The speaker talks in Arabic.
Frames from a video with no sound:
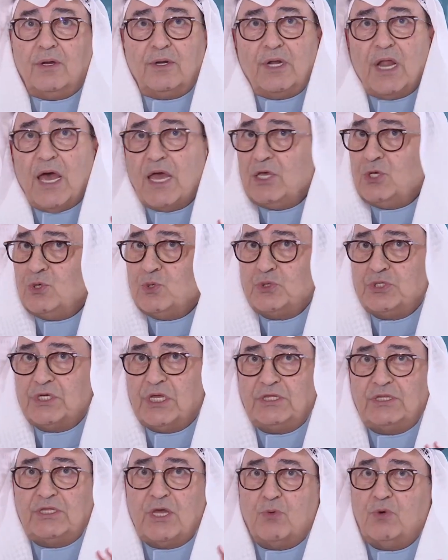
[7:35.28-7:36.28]
لا
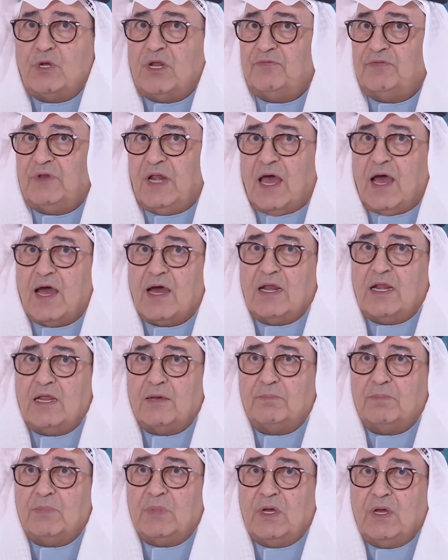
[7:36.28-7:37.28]
يوجد دولة في
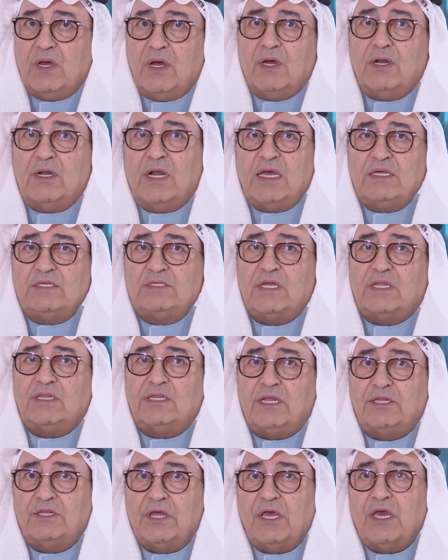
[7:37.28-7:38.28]
العالم
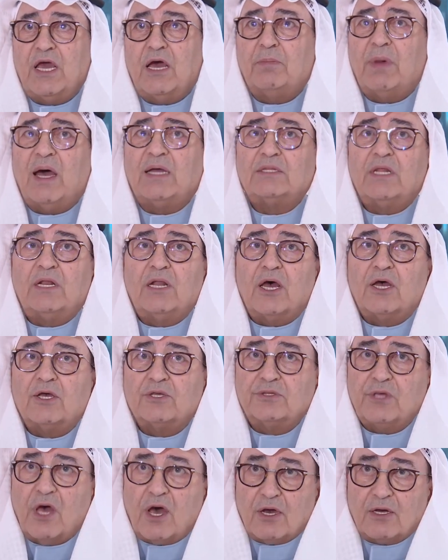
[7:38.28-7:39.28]
ليست لديها بعض
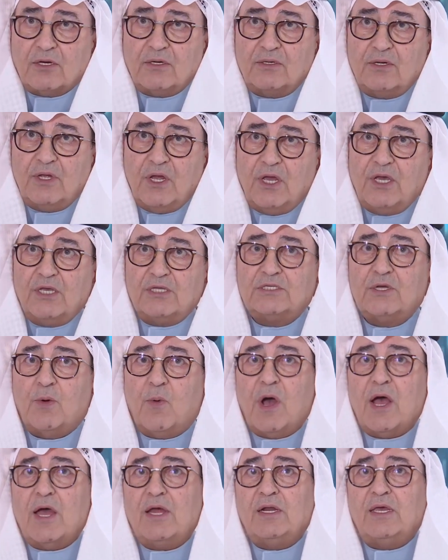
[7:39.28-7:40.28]
الأخطاء
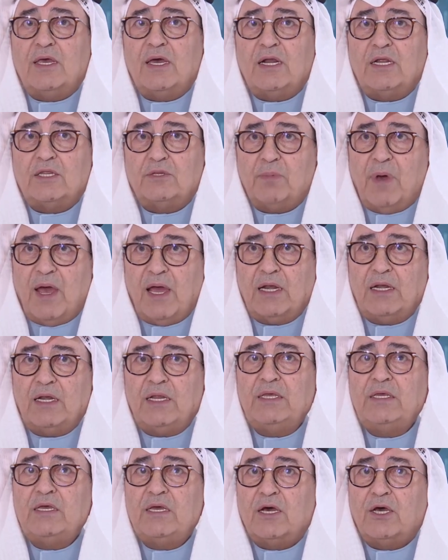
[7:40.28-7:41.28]
سواء كانت
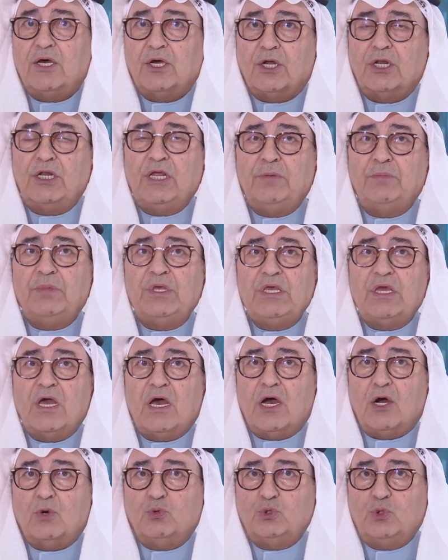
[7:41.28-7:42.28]
محلية إقليمية
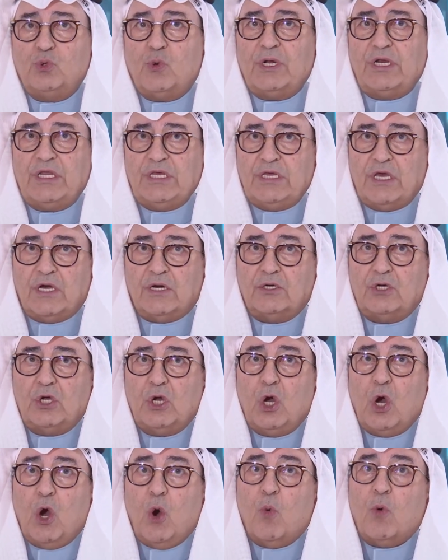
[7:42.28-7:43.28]
أو دولية
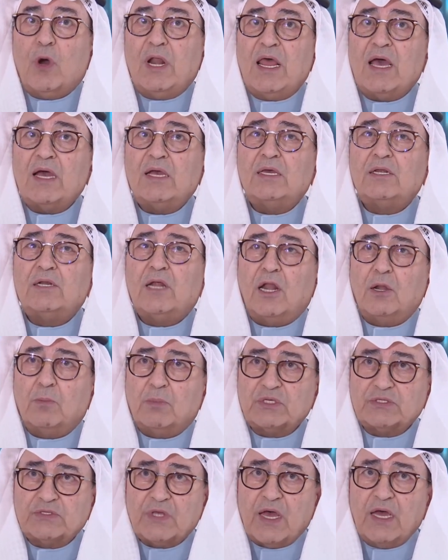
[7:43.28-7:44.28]
ولكن
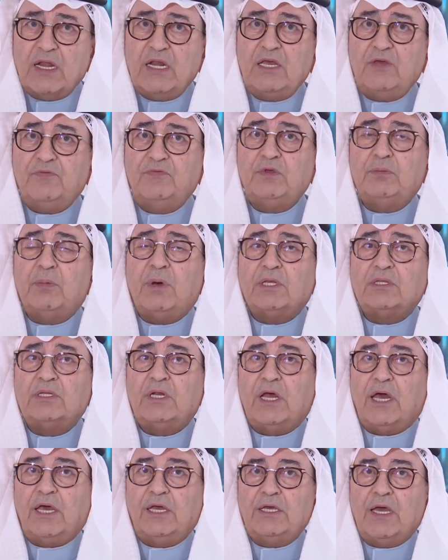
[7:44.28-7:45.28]
المصالح في بعض
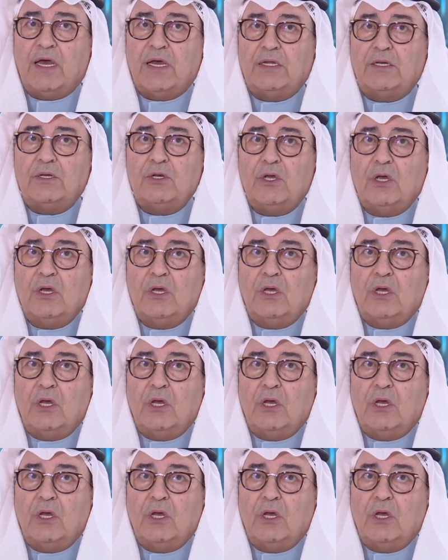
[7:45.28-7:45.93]
الأحيان